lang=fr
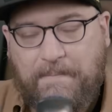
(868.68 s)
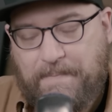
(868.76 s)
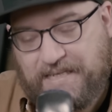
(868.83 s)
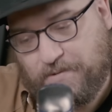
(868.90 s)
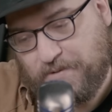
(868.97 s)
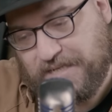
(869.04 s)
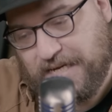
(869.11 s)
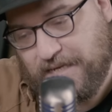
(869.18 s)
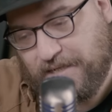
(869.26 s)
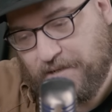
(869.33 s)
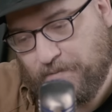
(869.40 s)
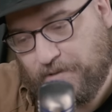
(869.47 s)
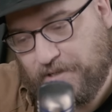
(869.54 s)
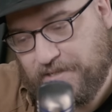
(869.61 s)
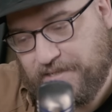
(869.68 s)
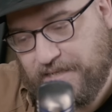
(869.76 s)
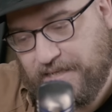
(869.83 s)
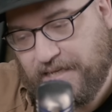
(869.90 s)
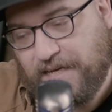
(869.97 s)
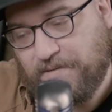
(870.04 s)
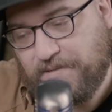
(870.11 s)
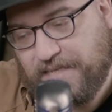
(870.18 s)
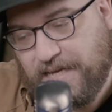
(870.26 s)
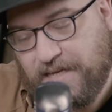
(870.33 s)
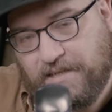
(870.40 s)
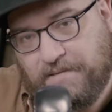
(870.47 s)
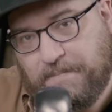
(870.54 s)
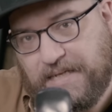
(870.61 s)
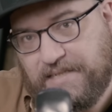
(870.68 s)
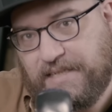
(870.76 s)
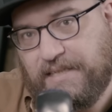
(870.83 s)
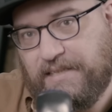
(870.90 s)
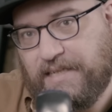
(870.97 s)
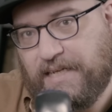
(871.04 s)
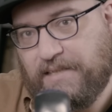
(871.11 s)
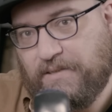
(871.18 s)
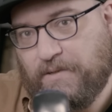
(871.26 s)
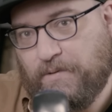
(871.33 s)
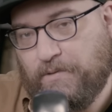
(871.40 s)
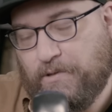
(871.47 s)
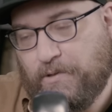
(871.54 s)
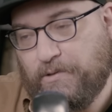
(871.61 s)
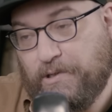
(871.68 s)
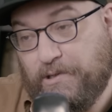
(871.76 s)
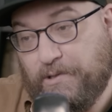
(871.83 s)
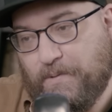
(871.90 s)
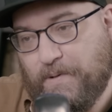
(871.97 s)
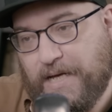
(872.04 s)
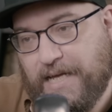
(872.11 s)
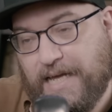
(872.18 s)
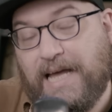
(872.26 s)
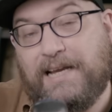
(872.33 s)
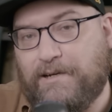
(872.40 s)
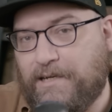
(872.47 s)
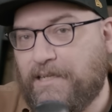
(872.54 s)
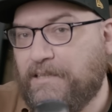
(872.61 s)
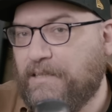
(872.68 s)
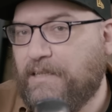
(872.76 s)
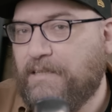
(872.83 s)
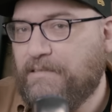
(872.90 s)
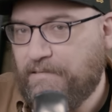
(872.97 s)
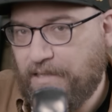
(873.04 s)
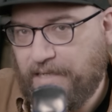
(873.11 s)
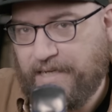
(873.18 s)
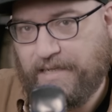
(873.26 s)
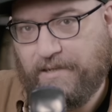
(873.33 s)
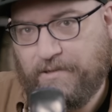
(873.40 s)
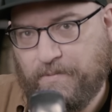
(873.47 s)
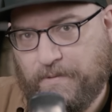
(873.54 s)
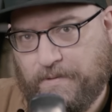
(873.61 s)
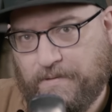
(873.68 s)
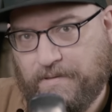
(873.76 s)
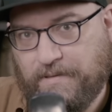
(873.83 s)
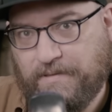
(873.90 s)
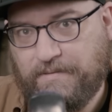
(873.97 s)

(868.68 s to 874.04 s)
Parce qu'on se rend compte que c'est grâce à Unmasking the Idol qu'on a eu le droit à l'Ordre de l'Aigle Noir.